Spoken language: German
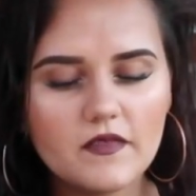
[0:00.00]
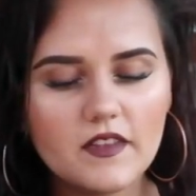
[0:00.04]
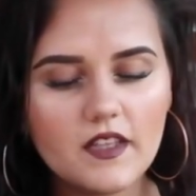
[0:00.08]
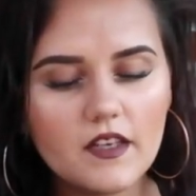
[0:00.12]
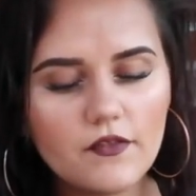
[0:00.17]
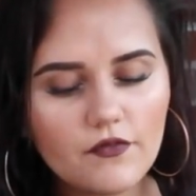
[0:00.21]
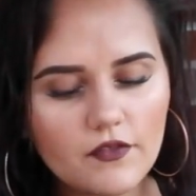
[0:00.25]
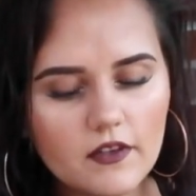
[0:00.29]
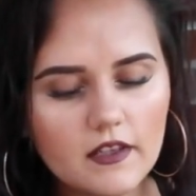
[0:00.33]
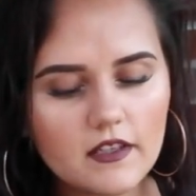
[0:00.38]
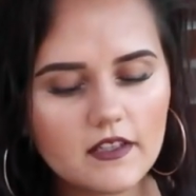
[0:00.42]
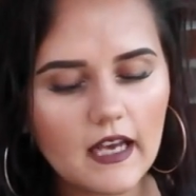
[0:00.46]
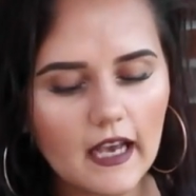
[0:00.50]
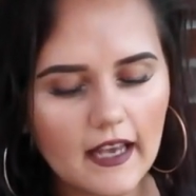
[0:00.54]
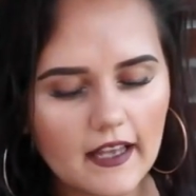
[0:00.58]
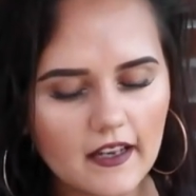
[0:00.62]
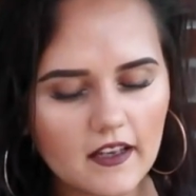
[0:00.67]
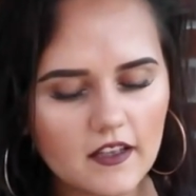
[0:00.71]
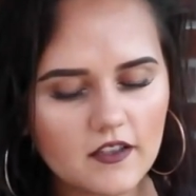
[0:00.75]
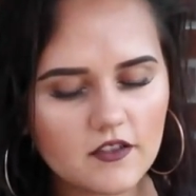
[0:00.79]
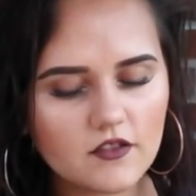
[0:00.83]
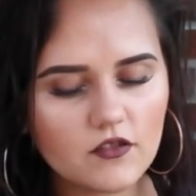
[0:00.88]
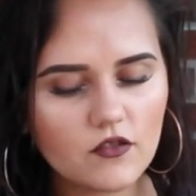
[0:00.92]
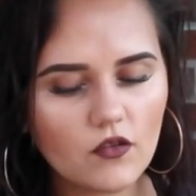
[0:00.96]
Die finde ich
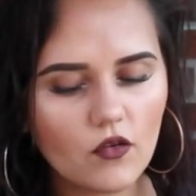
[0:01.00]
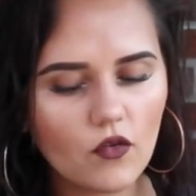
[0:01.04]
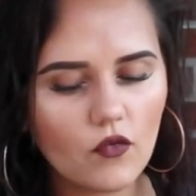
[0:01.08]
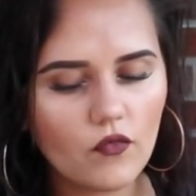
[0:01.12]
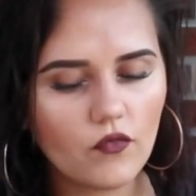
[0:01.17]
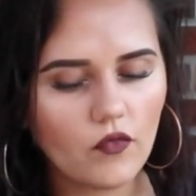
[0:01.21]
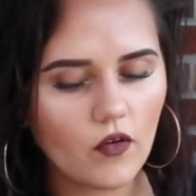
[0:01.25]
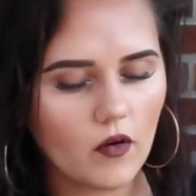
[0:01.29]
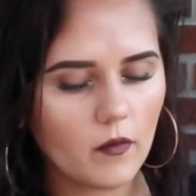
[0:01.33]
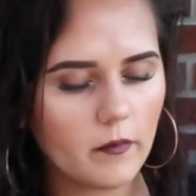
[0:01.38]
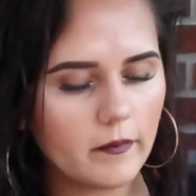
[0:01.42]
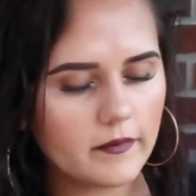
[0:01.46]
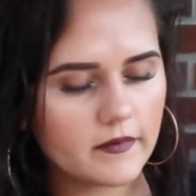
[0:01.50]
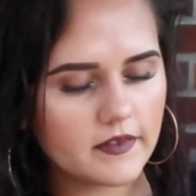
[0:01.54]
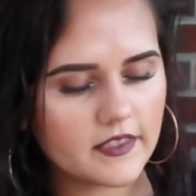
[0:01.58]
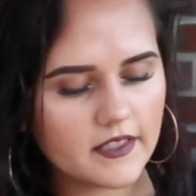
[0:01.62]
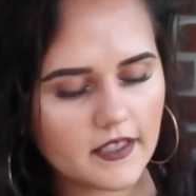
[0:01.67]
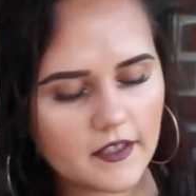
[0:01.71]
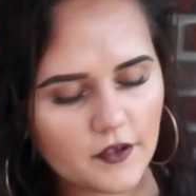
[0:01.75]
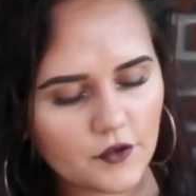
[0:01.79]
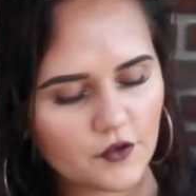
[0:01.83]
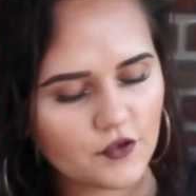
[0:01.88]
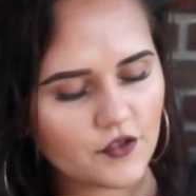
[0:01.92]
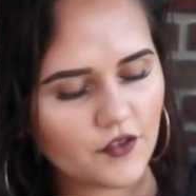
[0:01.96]
eigentlich so vom
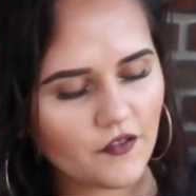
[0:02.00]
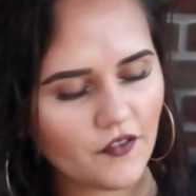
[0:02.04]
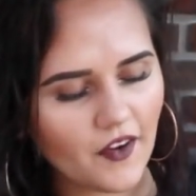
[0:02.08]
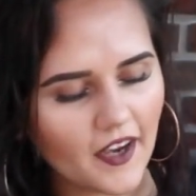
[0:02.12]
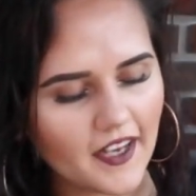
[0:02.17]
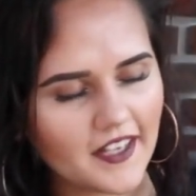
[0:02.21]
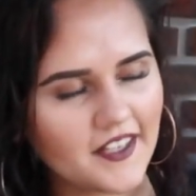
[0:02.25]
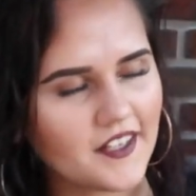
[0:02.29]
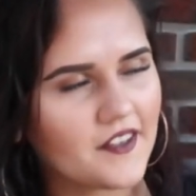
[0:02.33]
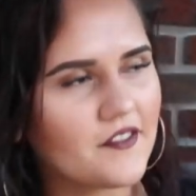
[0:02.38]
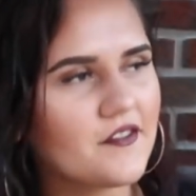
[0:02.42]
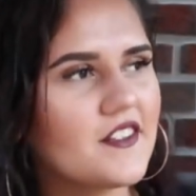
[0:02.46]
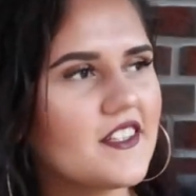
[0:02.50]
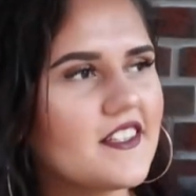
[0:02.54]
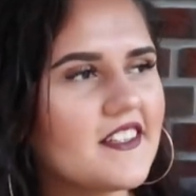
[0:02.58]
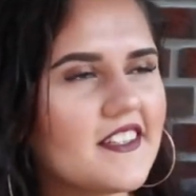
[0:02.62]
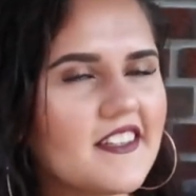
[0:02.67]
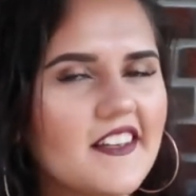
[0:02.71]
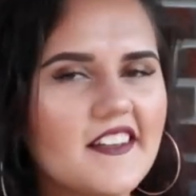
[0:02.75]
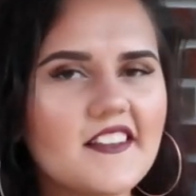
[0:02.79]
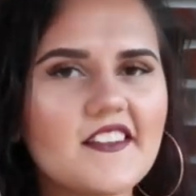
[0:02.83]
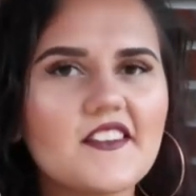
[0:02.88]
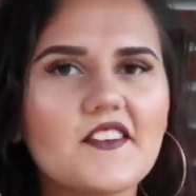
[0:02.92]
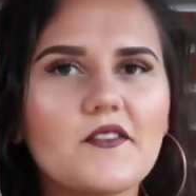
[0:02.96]
Sinn und so weiter, finde ich
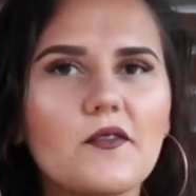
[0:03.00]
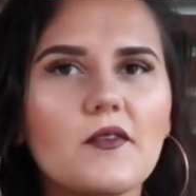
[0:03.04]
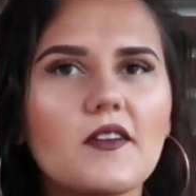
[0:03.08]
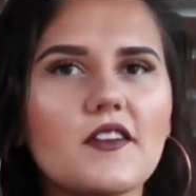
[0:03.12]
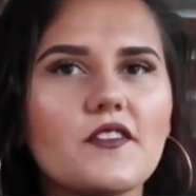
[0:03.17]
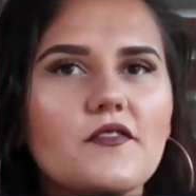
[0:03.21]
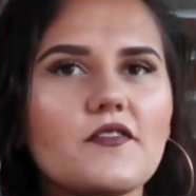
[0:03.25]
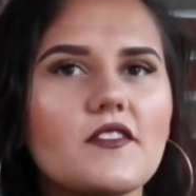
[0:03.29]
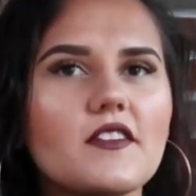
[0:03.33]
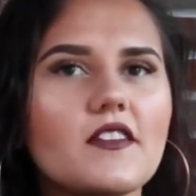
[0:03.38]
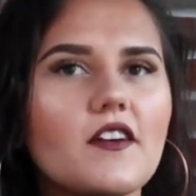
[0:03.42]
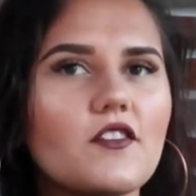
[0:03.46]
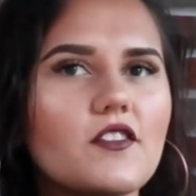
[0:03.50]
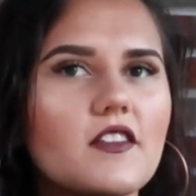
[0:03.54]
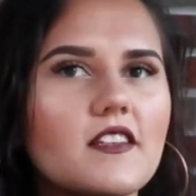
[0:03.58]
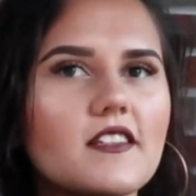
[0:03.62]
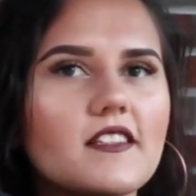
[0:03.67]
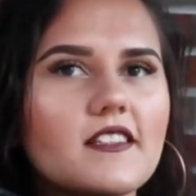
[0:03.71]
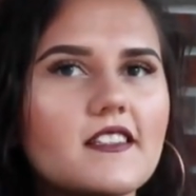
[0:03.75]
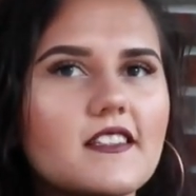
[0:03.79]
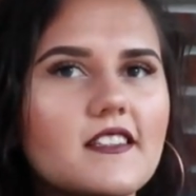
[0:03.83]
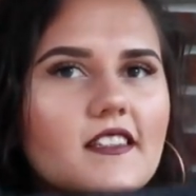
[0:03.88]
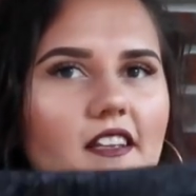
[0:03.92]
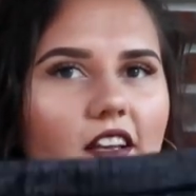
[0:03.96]
die ganz cool. Ich finde auch,
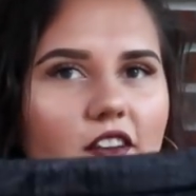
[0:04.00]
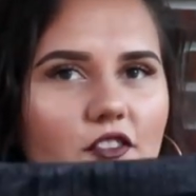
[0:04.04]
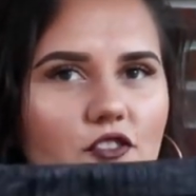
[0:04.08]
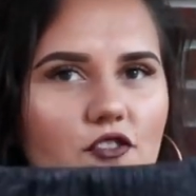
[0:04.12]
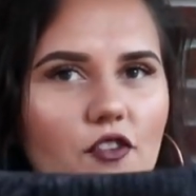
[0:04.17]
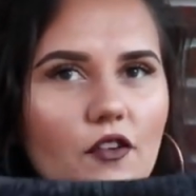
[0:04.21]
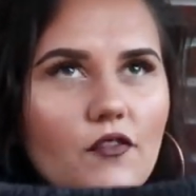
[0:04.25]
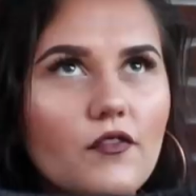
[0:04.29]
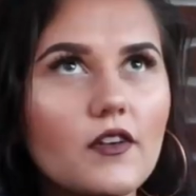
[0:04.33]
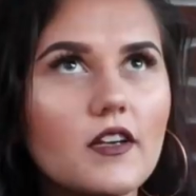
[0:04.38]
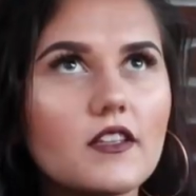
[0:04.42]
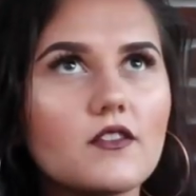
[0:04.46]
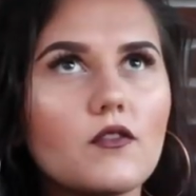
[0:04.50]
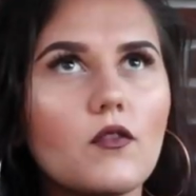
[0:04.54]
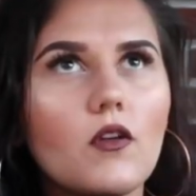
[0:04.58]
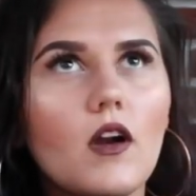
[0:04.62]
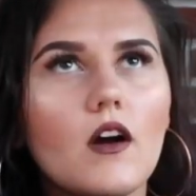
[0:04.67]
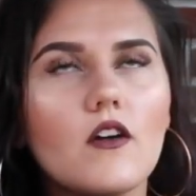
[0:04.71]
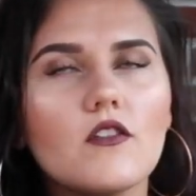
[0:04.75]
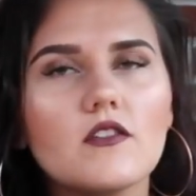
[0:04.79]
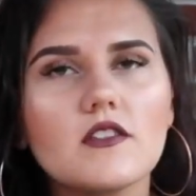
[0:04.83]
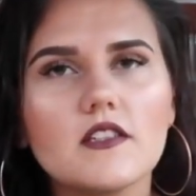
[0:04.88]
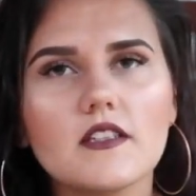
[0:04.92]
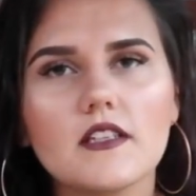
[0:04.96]
dass der Stoff ganz cool
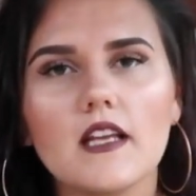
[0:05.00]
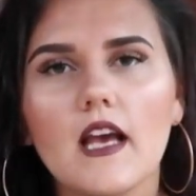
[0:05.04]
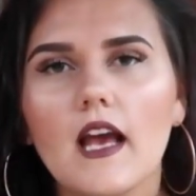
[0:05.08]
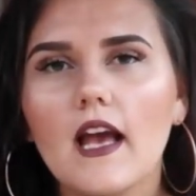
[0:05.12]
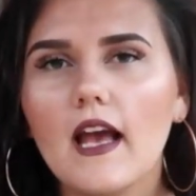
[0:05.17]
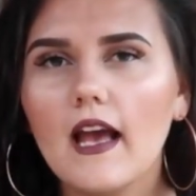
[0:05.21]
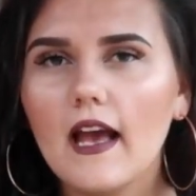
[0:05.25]
aussieht.